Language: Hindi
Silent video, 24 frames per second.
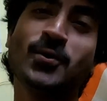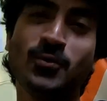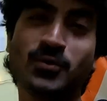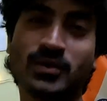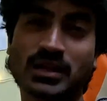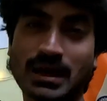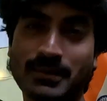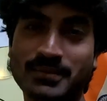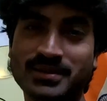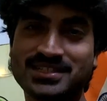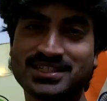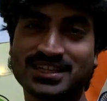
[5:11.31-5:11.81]

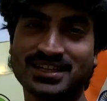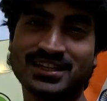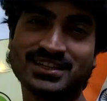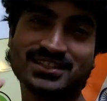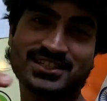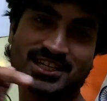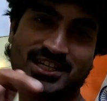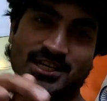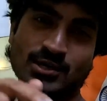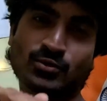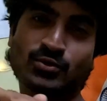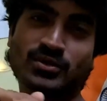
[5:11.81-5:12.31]
उनका भी चैनल
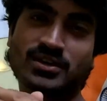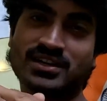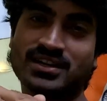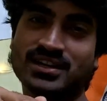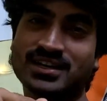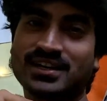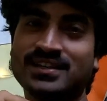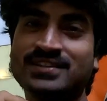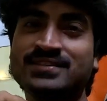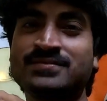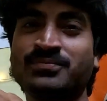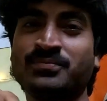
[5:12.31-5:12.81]
चेकआउट
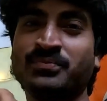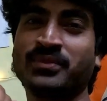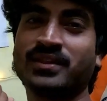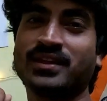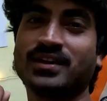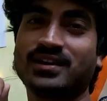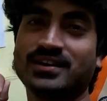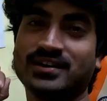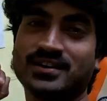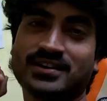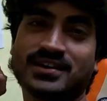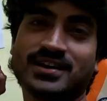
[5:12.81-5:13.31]
करना गाइस
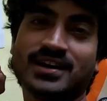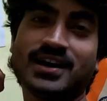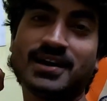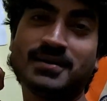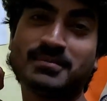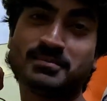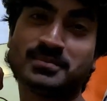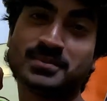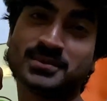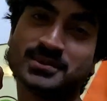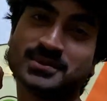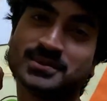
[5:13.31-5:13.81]
अगर
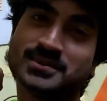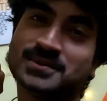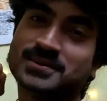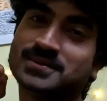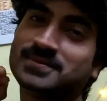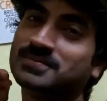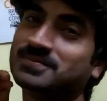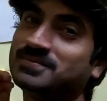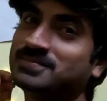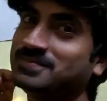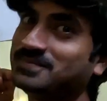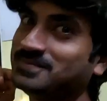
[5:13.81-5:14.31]
आप
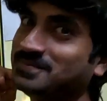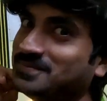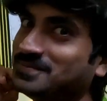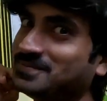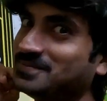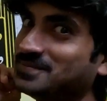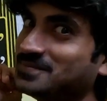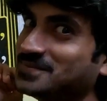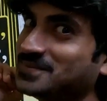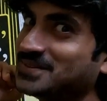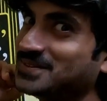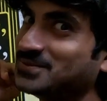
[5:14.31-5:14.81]

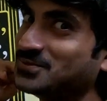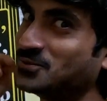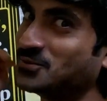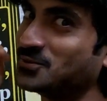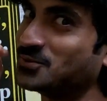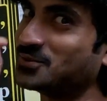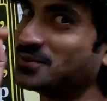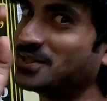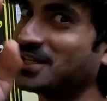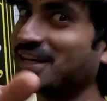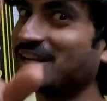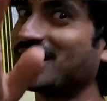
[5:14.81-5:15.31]

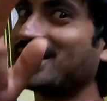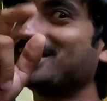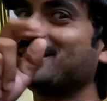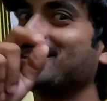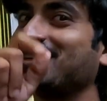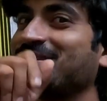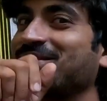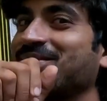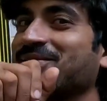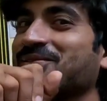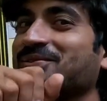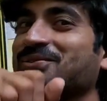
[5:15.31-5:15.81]
उनको देखना
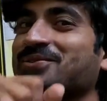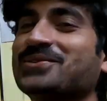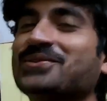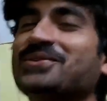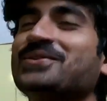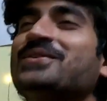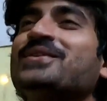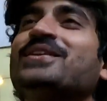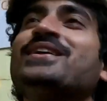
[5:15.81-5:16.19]
चाहते हो तो